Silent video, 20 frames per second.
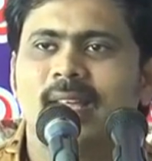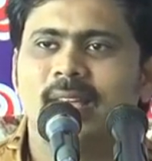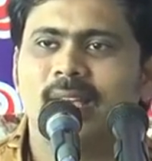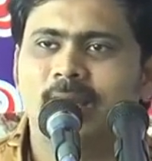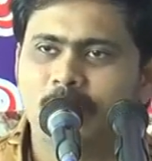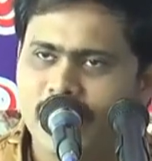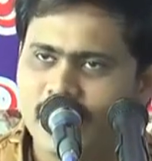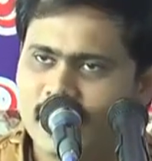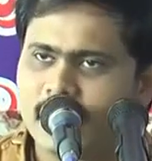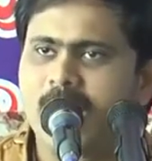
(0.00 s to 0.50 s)

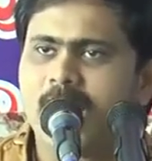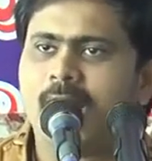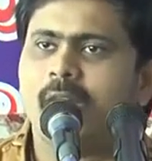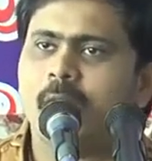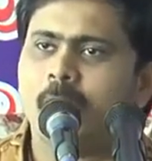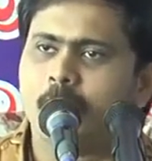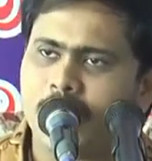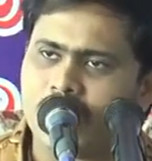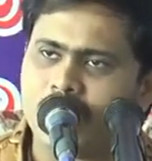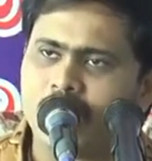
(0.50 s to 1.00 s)
ఈ
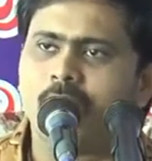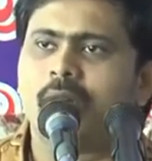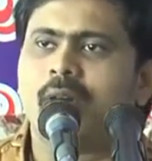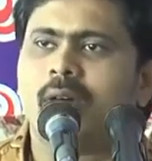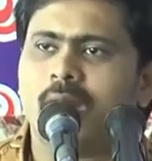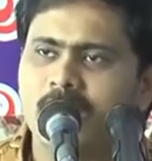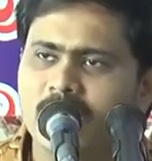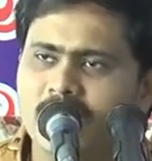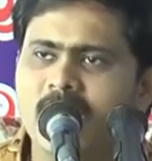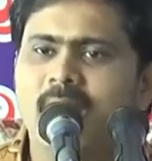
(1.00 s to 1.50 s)
మధ్యకాలంలో ప్రతి
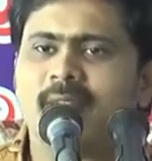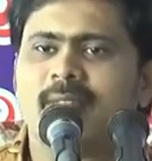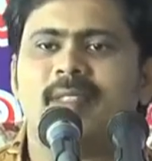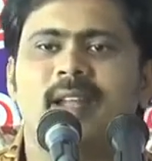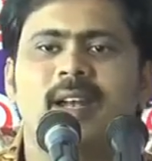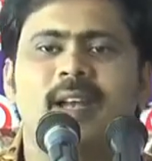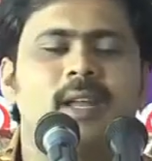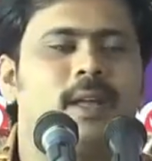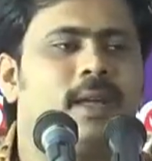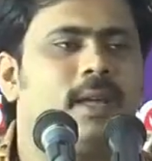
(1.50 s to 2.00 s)
ఒక్కరు అది
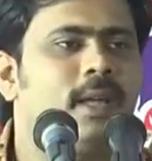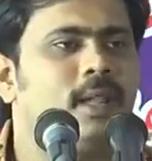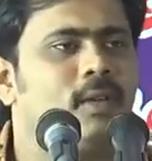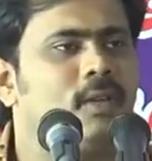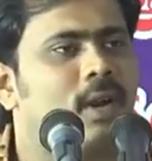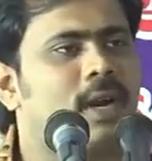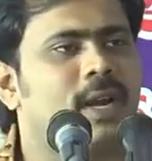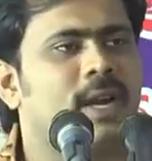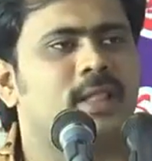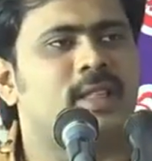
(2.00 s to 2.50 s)
చేస్తున్నారు అంటే ఇది
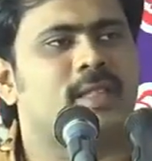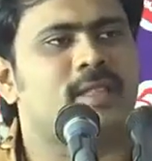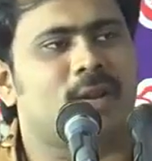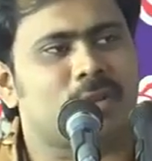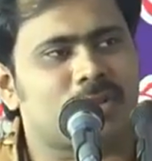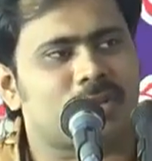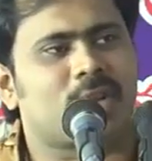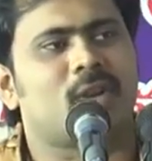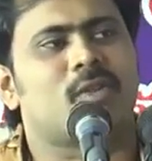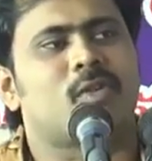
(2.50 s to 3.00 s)
వరకైతే
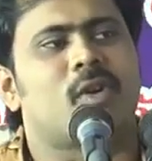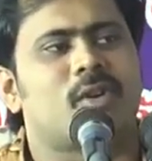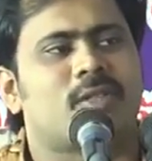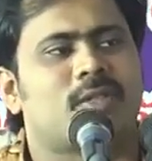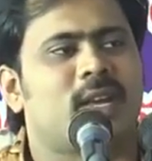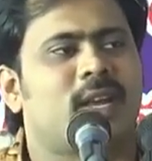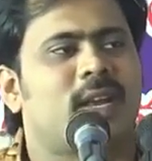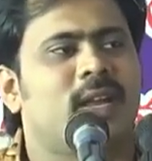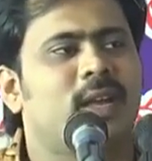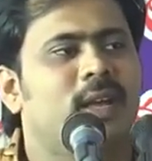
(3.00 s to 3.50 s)
సంవత్సరానికి
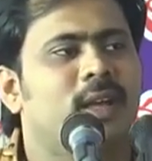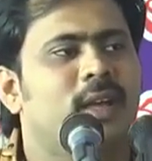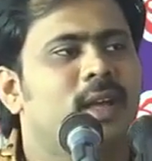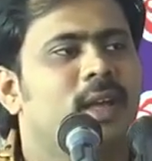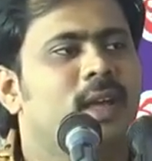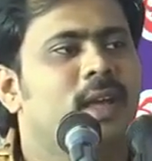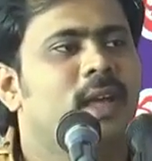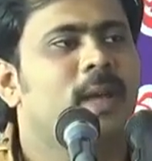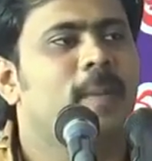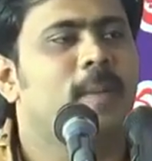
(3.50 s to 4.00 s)
ఒకసారి
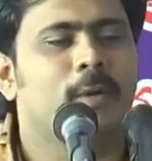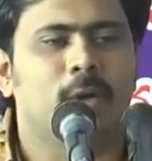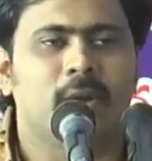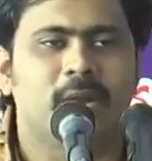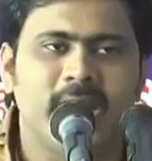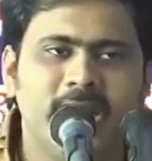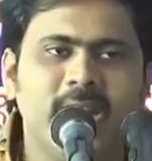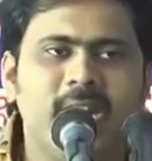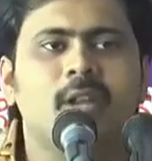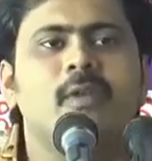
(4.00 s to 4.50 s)
ఇప్పుడు
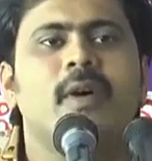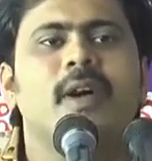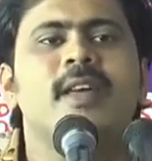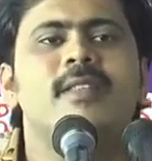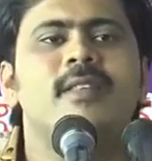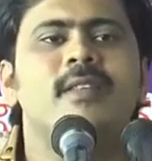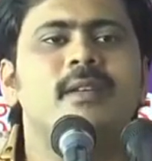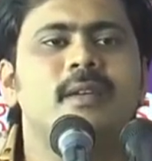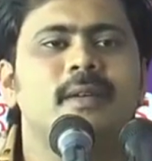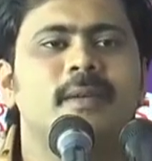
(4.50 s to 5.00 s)
డేట్
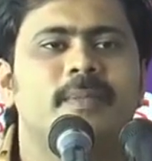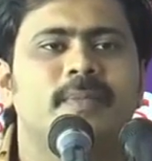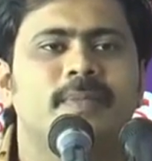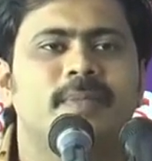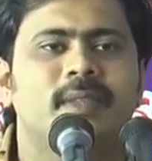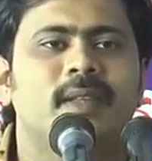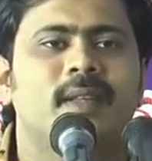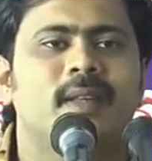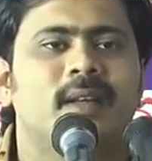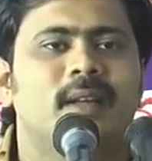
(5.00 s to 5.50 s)
వైజ్
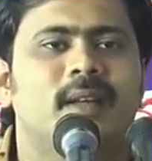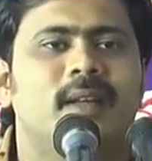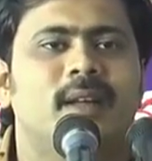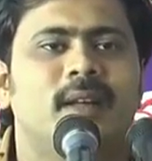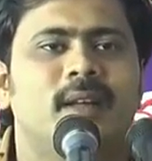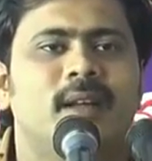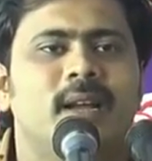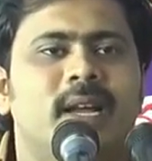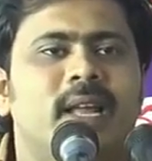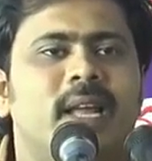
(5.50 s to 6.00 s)

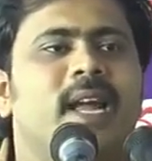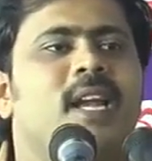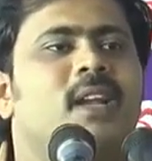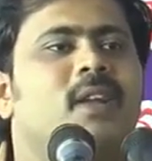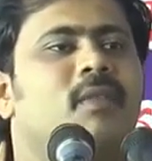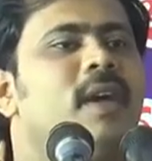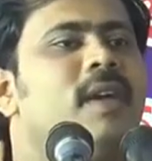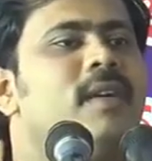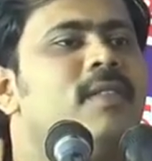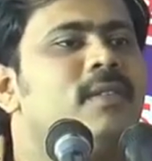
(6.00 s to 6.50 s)

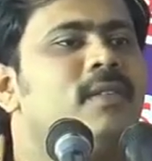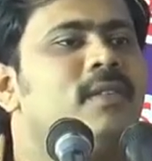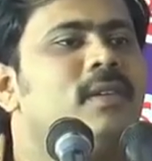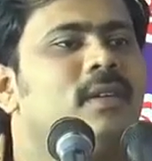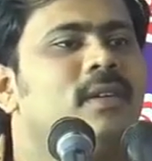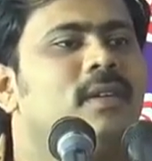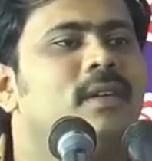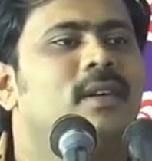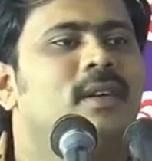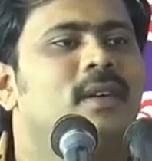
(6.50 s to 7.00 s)
డేట్ వైజ్
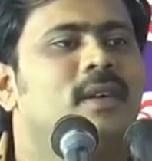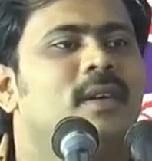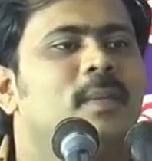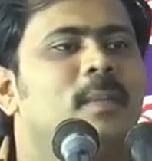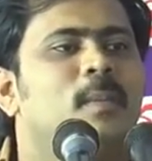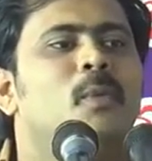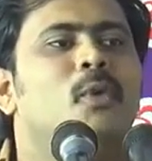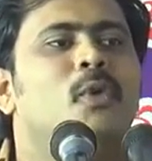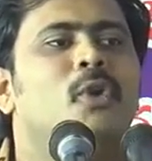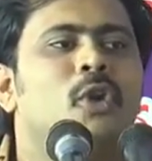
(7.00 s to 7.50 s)

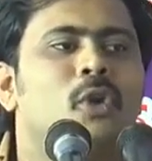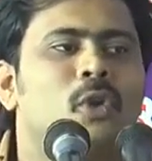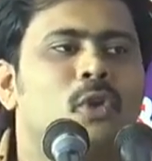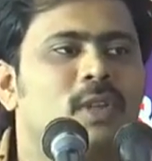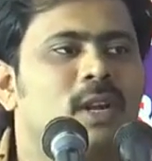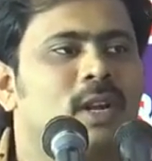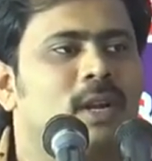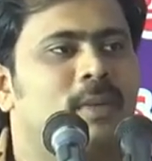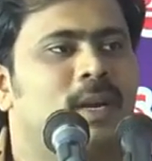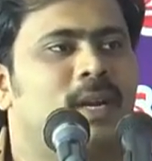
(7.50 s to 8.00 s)

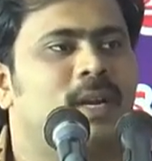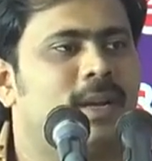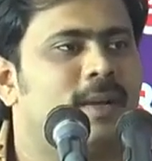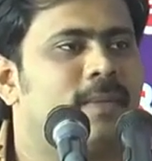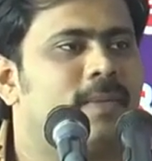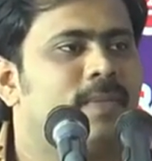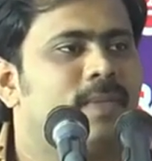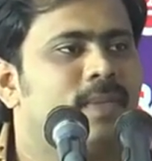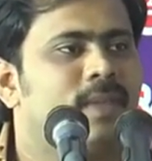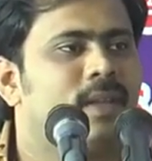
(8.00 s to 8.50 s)
పుట్టినరోజులు అనమాట
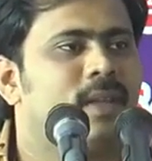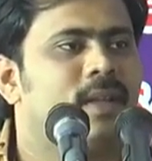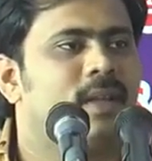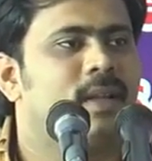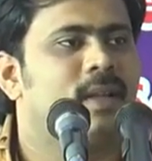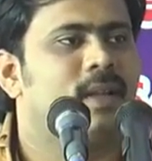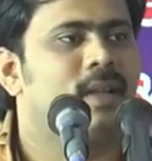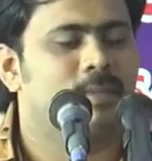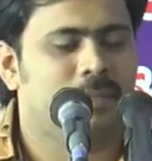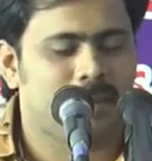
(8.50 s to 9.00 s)

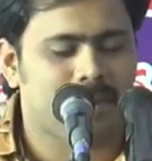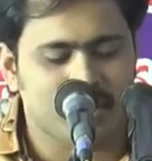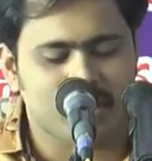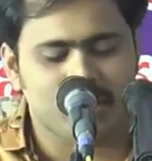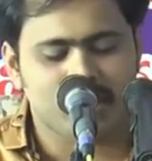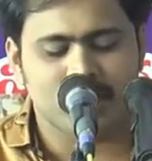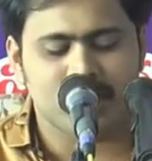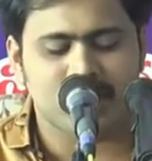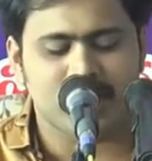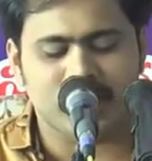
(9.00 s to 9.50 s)

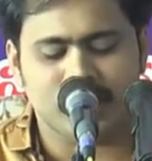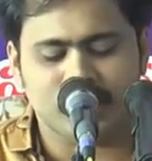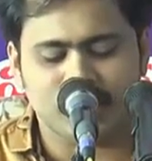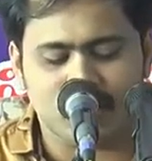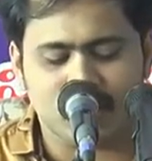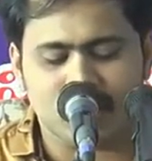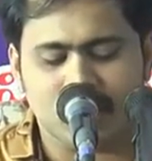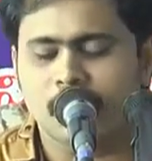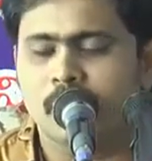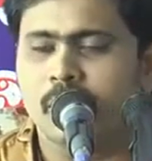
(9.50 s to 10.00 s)
మావాడు జనవరి
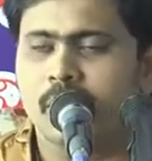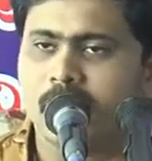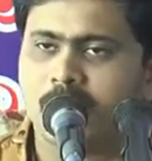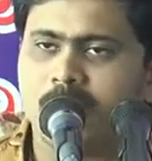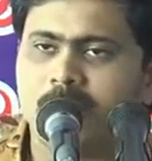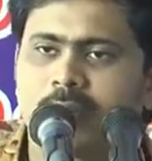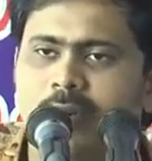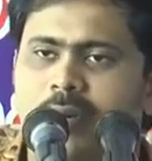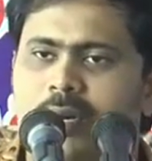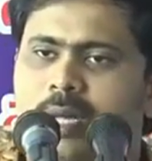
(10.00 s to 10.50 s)
ఒకటిన పుట్టాడు
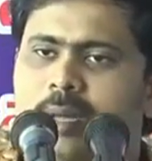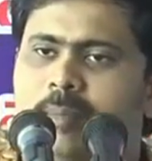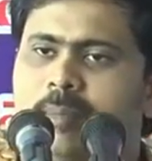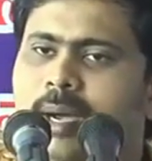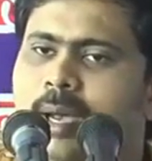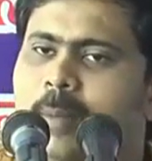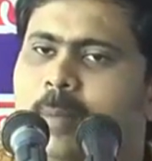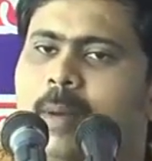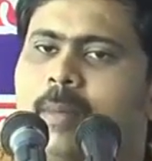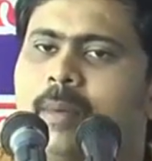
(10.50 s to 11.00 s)
అనుకోండి
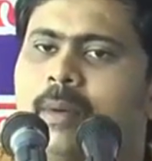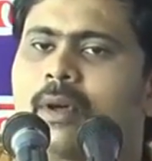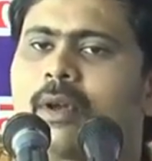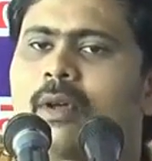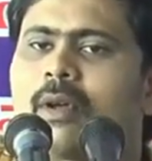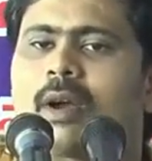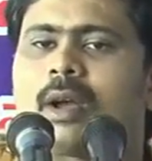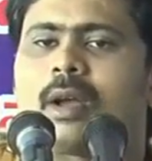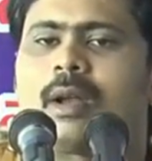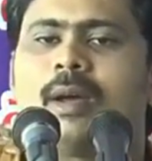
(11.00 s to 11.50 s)
మళ్ళీ
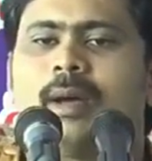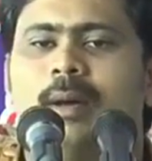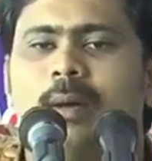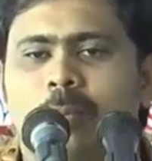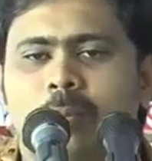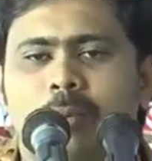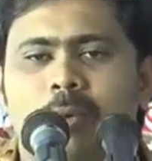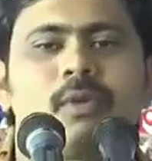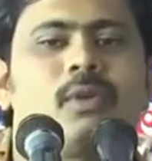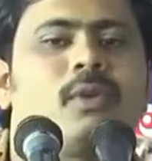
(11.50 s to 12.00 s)
ఫిబ్రవరి ఒకటిన
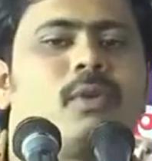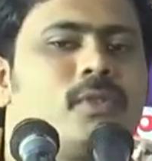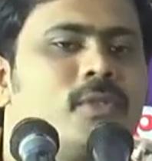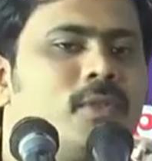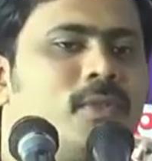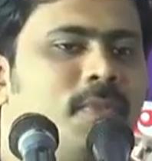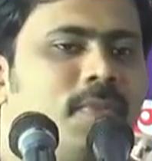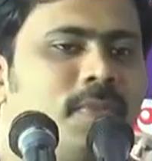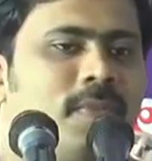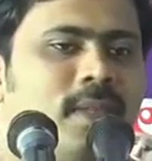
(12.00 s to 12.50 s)

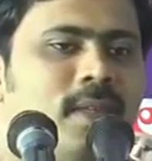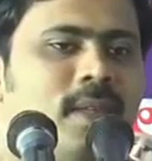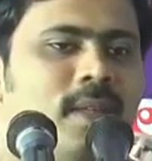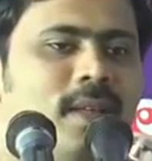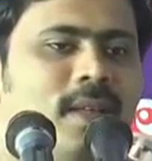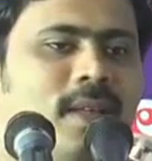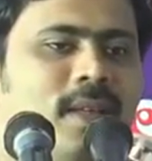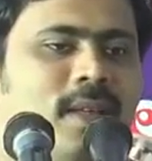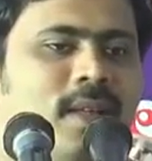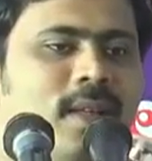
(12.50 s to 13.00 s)
పుట్టినరోజు
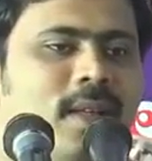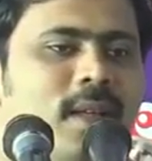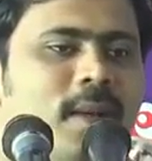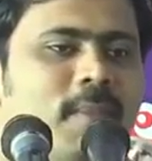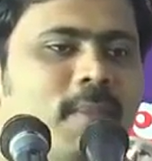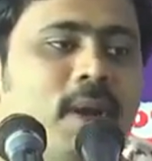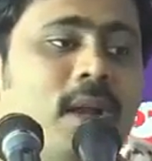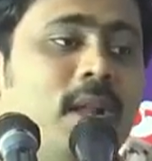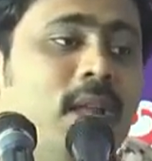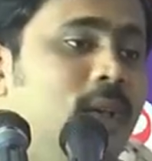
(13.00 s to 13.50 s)

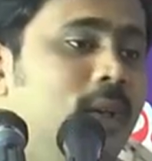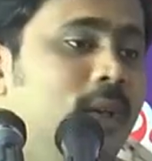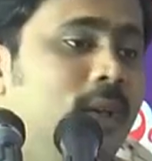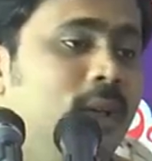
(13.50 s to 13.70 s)
మళ్ళీ